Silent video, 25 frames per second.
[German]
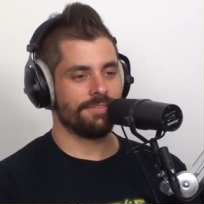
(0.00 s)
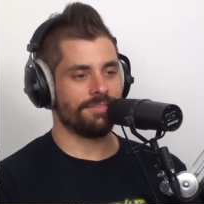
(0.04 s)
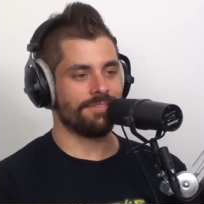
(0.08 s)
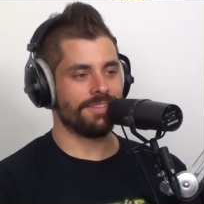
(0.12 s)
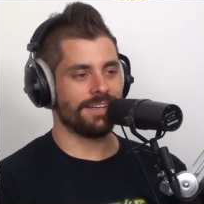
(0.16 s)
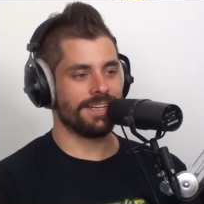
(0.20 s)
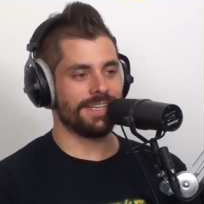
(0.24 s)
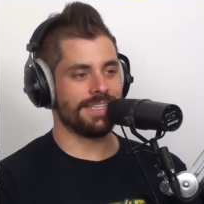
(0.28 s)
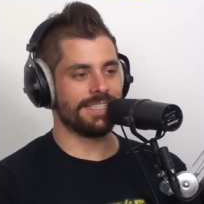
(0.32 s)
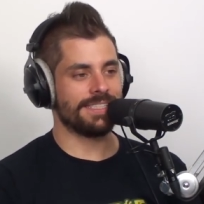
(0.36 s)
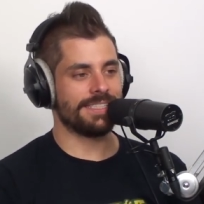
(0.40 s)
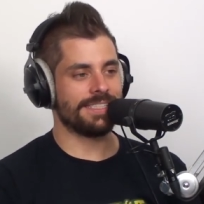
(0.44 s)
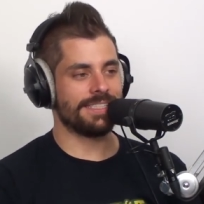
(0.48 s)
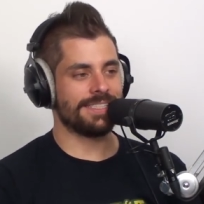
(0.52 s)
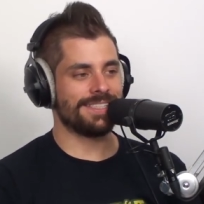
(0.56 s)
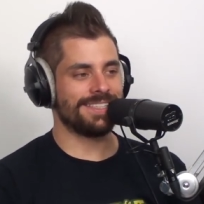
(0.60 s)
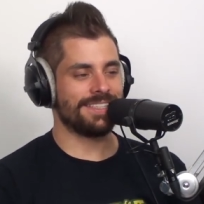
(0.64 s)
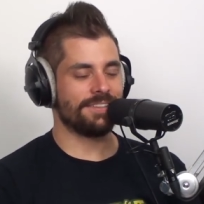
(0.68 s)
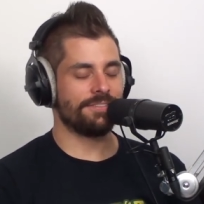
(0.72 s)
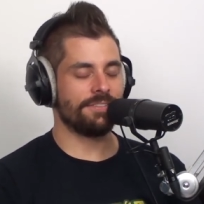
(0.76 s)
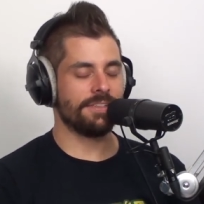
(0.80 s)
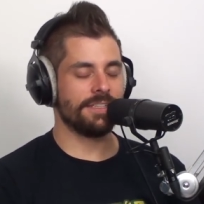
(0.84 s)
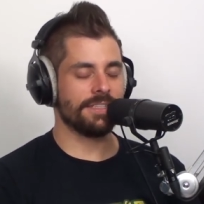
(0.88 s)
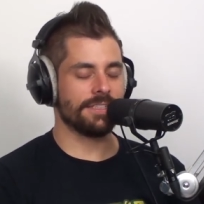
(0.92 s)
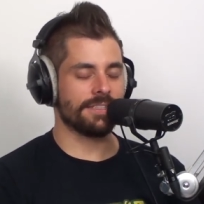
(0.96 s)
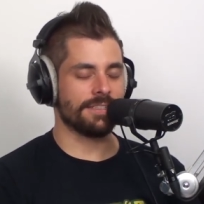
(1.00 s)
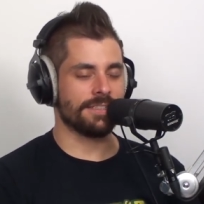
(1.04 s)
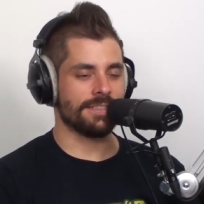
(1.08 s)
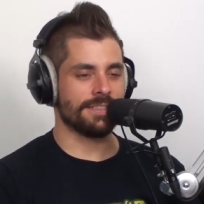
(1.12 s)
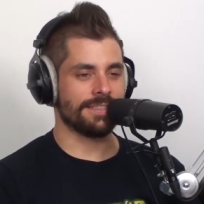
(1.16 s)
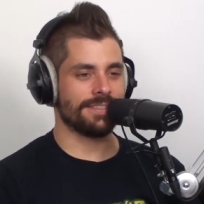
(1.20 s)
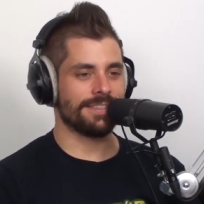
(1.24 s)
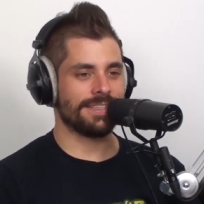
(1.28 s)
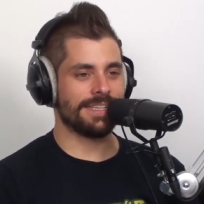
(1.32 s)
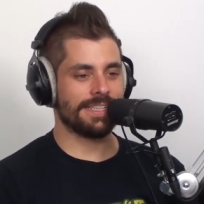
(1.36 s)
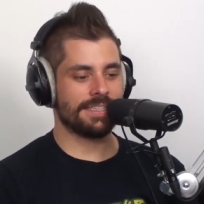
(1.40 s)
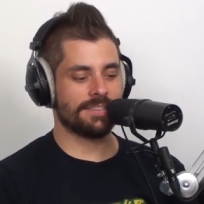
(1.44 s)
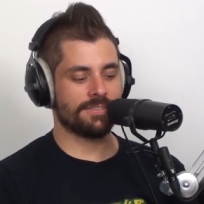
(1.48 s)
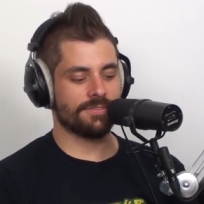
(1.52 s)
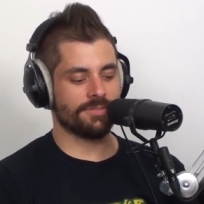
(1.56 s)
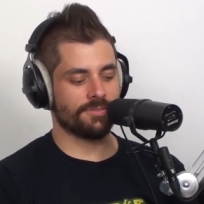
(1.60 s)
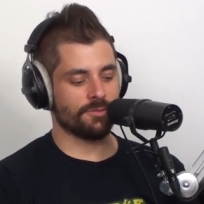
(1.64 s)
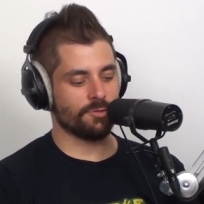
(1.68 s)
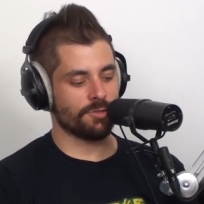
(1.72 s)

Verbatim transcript: Weil sie sie nicht finden. Jetzt, du